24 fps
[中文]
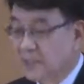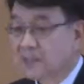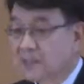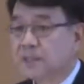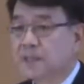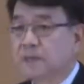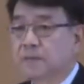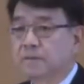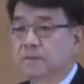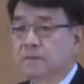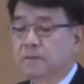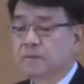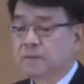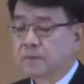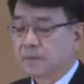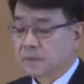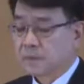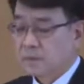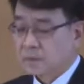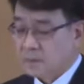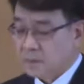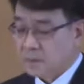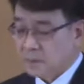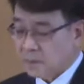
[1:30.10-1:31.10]
医学界
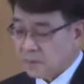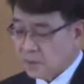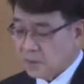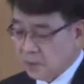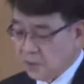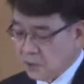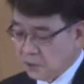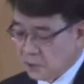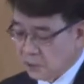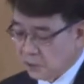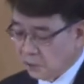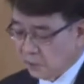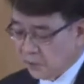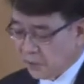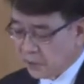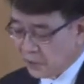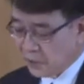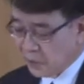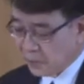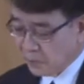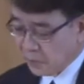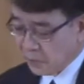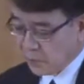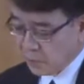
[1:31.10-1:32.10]
中
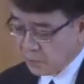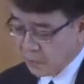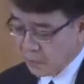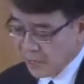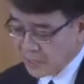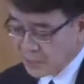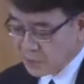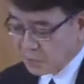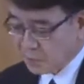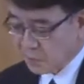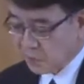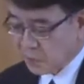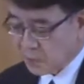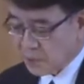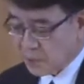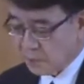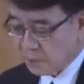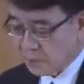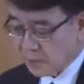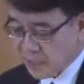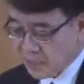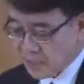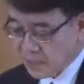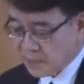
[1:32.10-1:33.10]
几乎
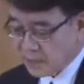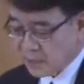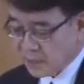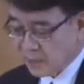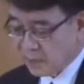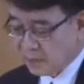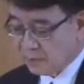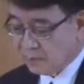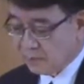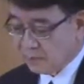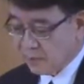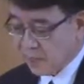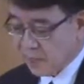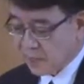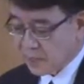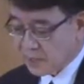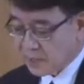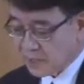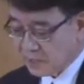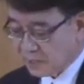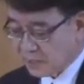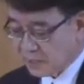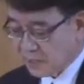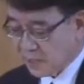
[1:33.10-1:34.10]
不便被
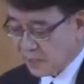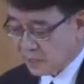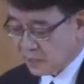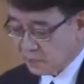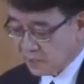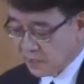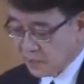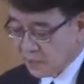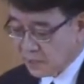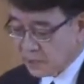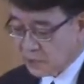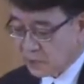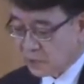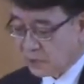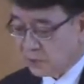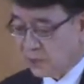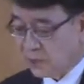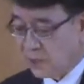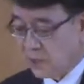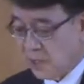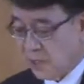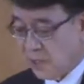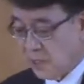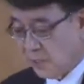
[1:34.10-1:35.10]
接受。
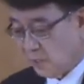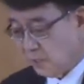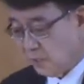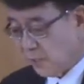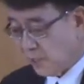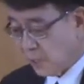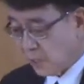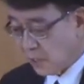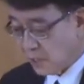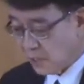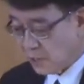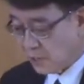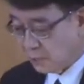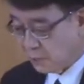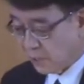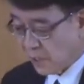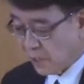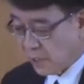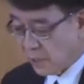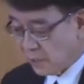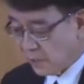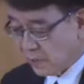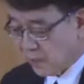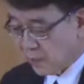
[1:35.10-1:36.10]

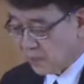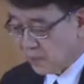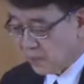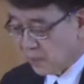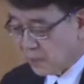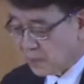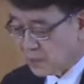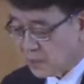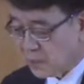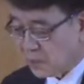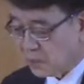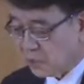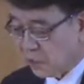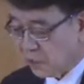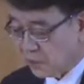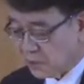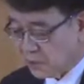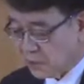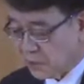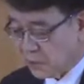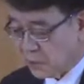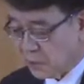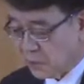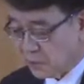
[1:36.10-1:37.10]
似乎
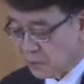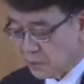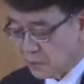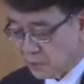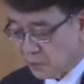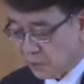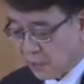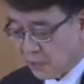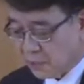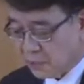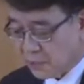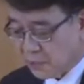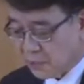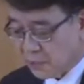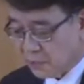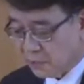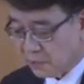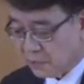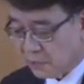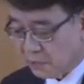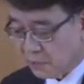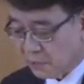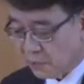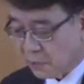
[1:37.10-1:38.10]
证实了这点。
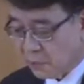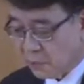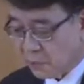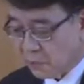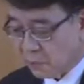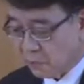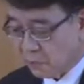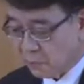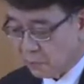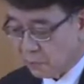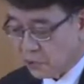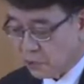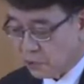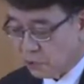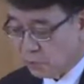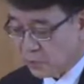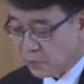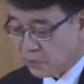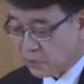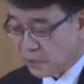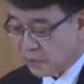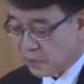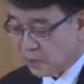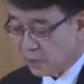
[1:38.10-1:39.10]
然而，
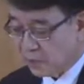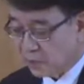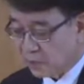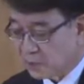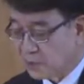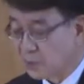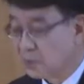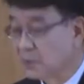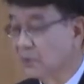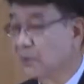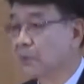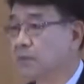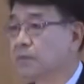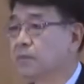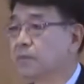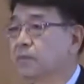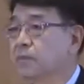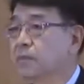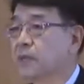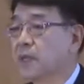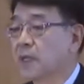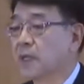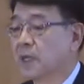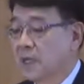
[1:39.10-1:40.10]
在过去的
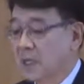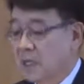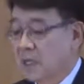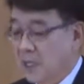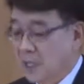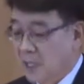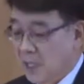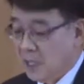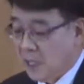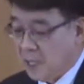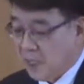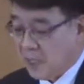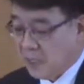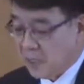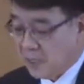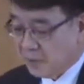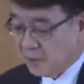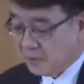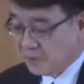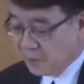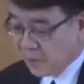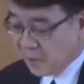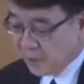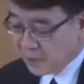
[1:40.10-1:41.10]
三到四年里，
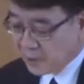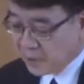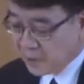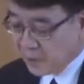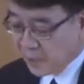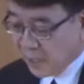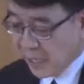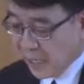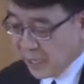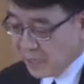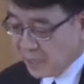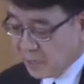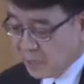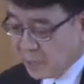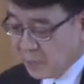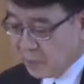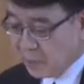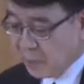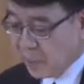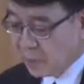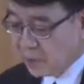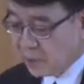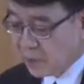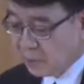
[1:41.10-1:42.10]
越来越多
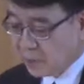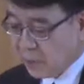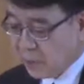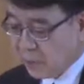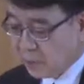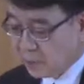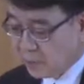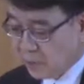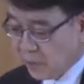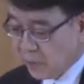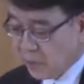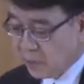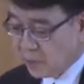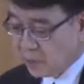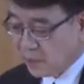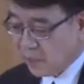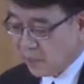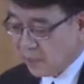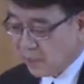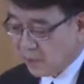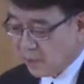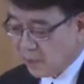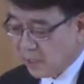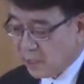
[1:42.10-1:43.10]
的医学、
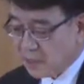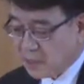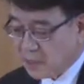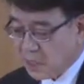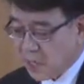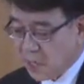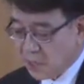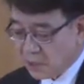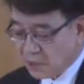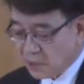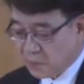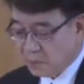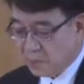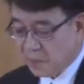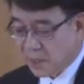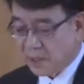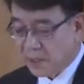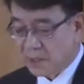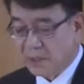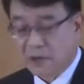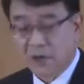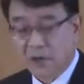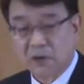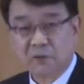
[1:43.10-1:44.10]
哲学和宗
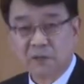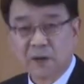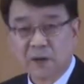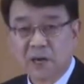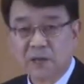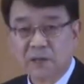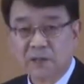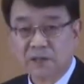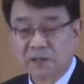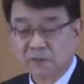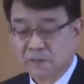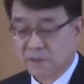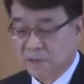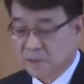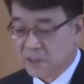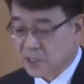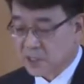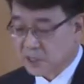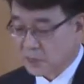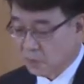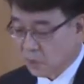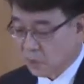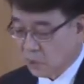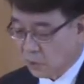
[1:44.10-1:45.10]
教专家
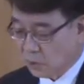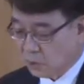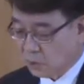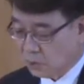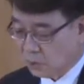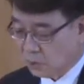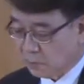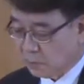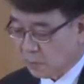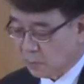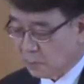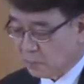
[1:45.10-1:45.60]
也将